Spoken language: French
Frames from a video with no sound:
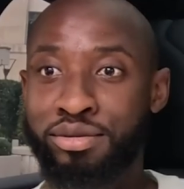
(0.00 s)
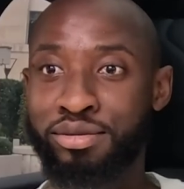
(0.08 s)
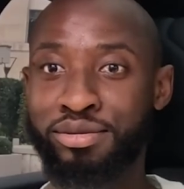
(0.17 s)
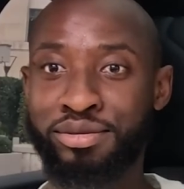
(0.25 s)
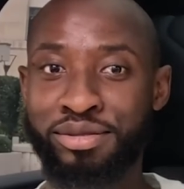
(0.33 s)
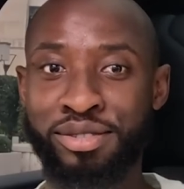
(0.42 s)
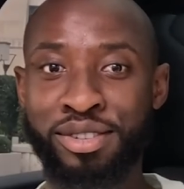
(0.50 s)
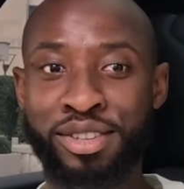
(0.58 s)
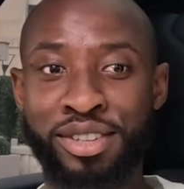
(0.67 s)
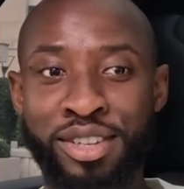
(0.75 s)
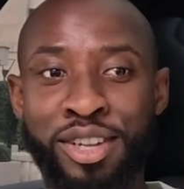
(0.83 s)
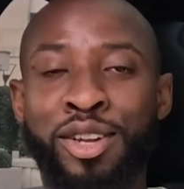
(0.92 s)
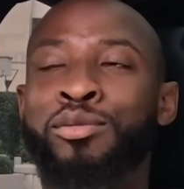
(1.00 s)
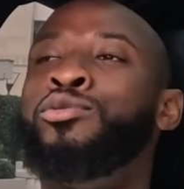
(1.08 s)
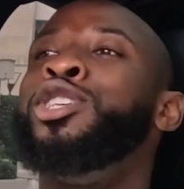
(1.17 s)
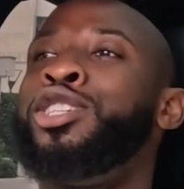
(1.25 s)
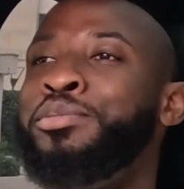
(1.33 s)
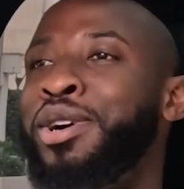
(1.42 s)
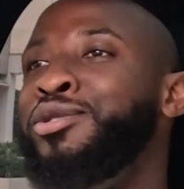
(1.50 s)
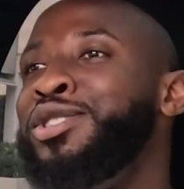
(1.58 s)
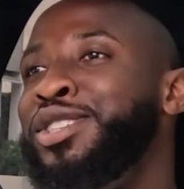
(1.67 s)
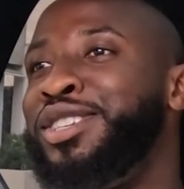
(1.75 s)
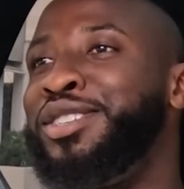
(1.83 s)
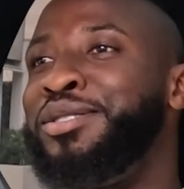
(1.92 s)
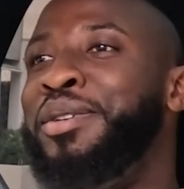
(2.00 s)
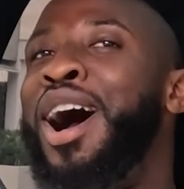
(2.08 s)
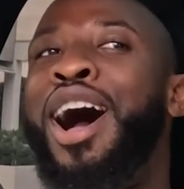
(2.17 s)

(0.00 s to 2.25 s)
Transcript: Mais tu l'as revu quand même. Oui, bah Tu vois, c'est le.